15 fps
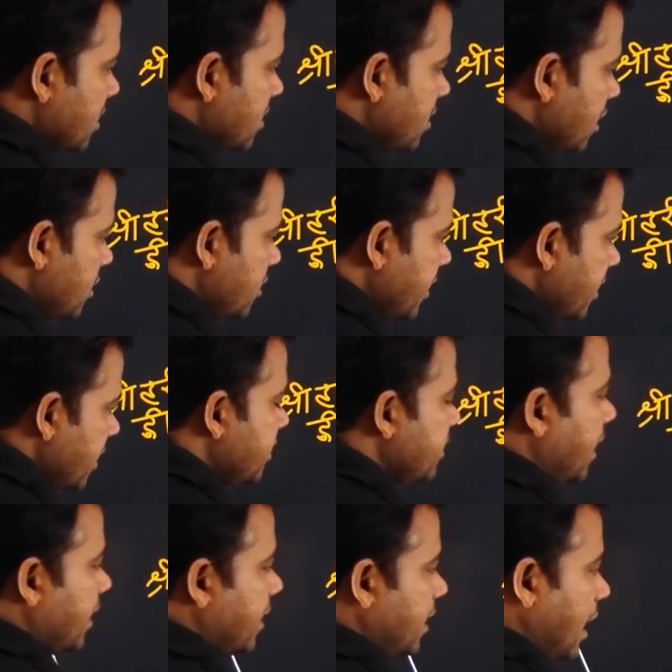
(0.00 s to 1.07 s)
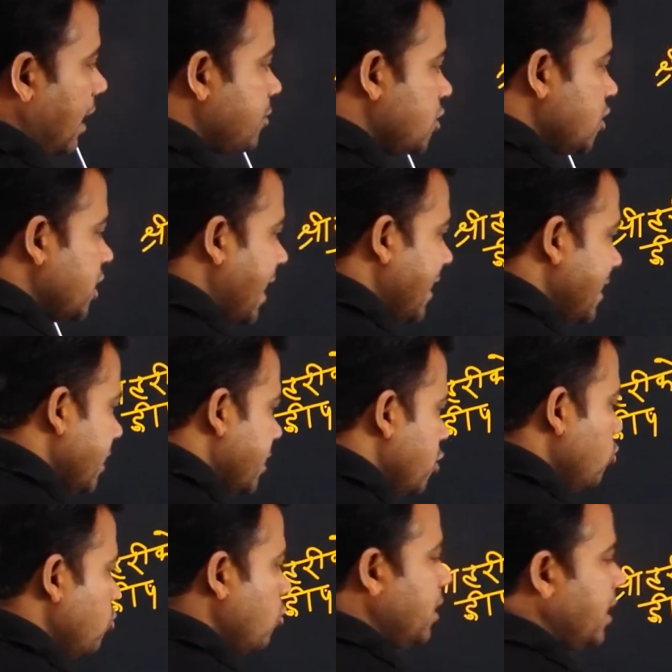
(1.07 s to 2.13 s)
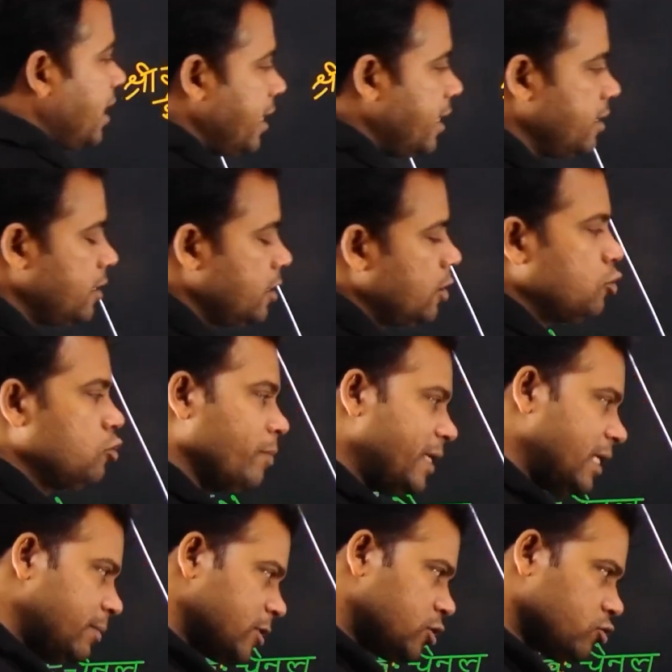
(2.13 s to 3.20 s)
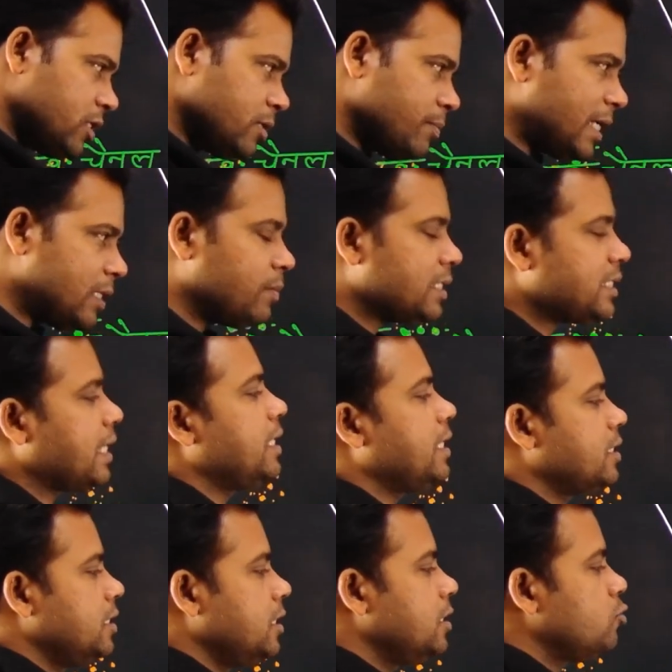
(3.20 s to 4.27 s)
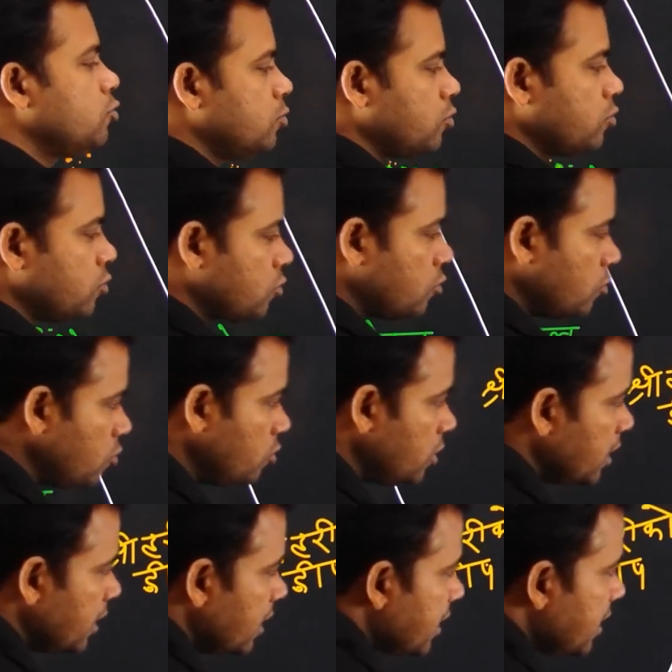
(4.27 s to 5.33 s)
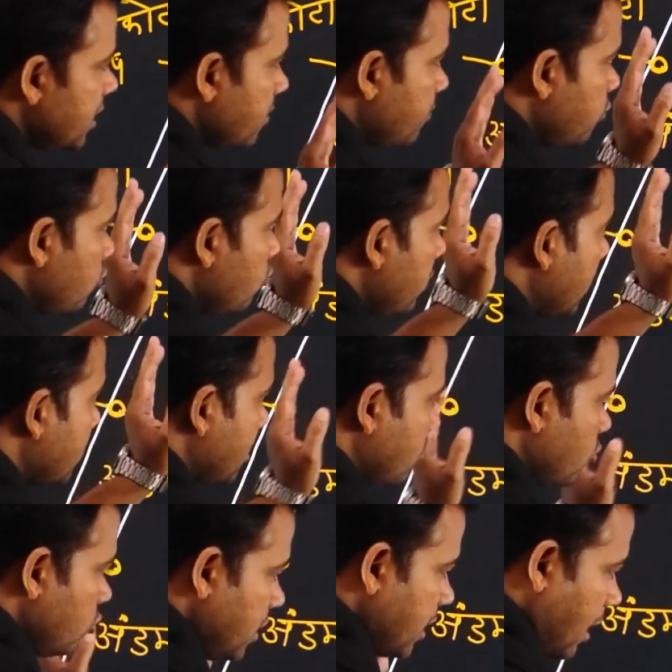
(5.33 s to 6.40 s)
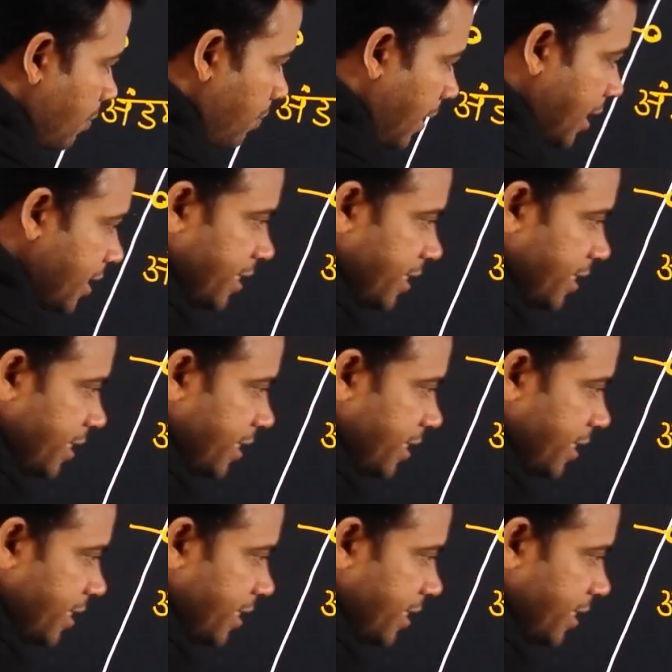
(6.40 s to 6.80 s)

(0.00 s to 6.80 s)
दस डिग्री चैनल अब चैनल क्यों बोल रहा है तो मैंने बच्चों ये बात बता रखी है तुम लोगों को कि ये पूरा समुद्र का पार्ट